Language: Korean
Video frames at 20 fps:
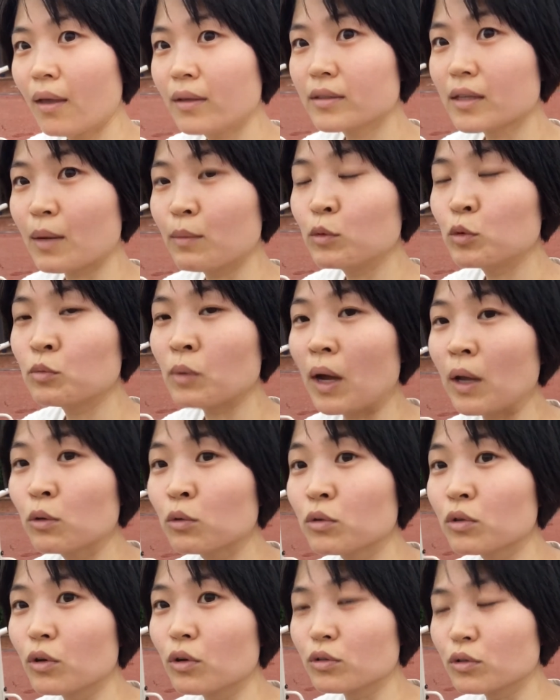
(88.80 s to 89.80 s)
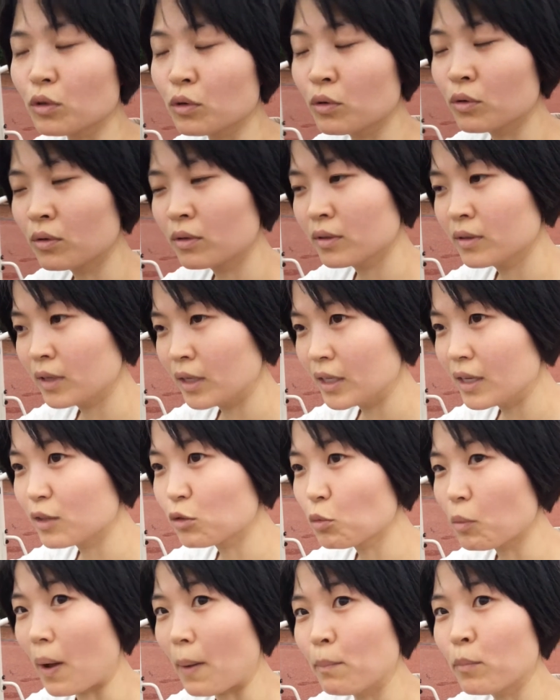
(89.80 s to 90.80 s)
잠이 좀 안 오는 거죠. 그러니까 이게
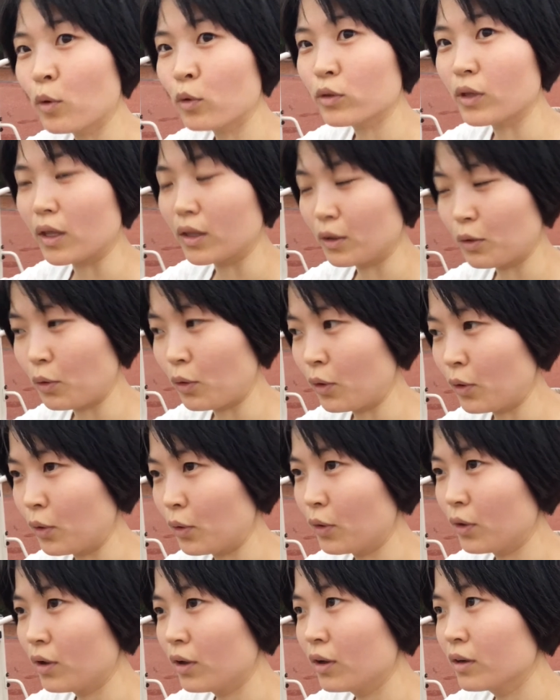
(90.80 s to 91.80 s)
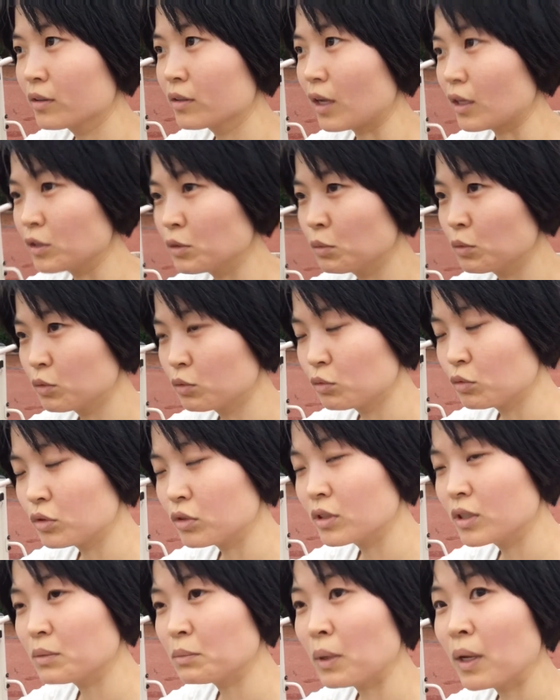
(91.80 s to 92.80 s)
또 반복되는 거예요. 아침에 눈은
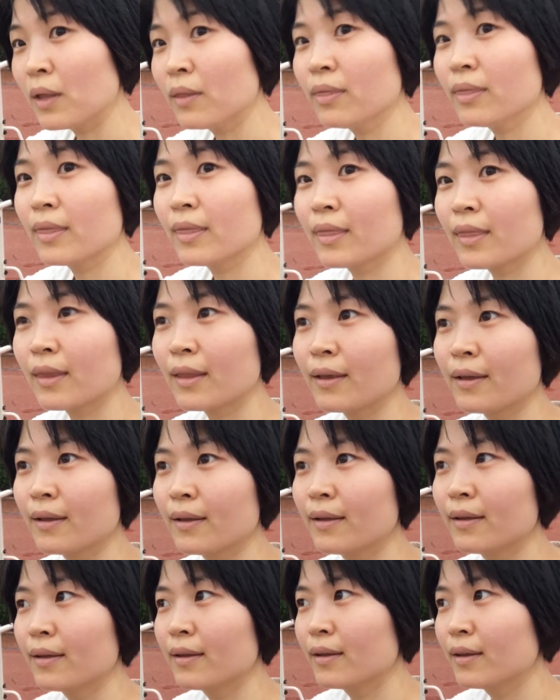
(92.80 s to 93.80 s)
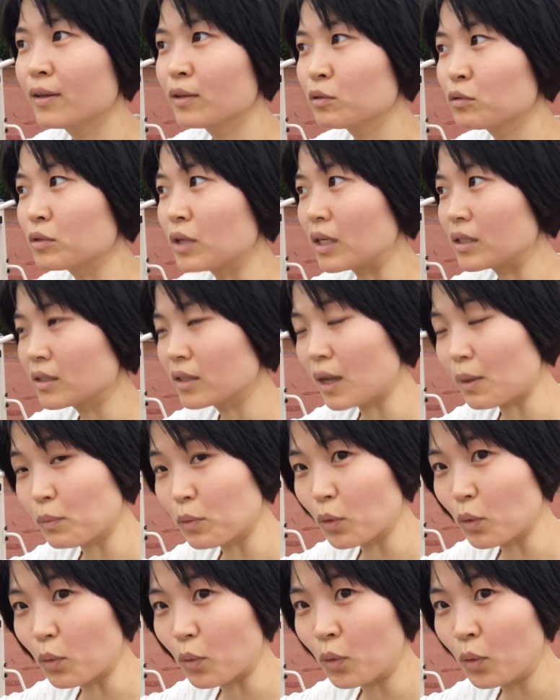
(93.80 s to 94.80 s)
뜨지만 또 낮에 잠이
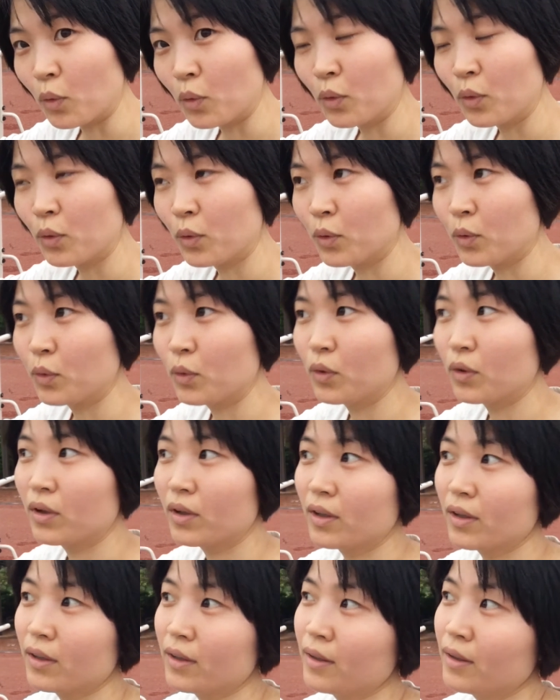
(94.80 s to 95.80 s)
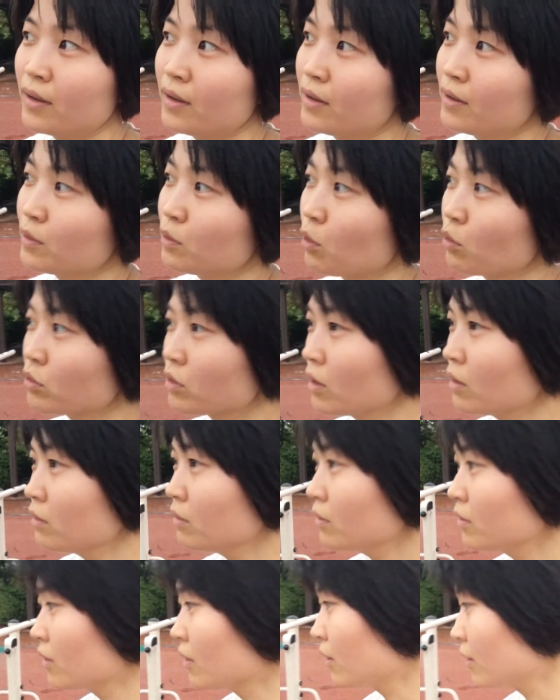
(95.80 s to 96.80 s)
오고 뭐
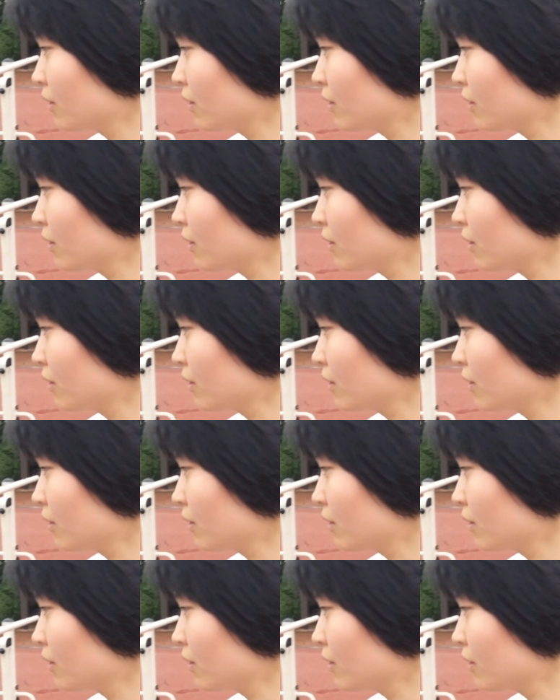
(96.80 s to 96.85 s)
어제는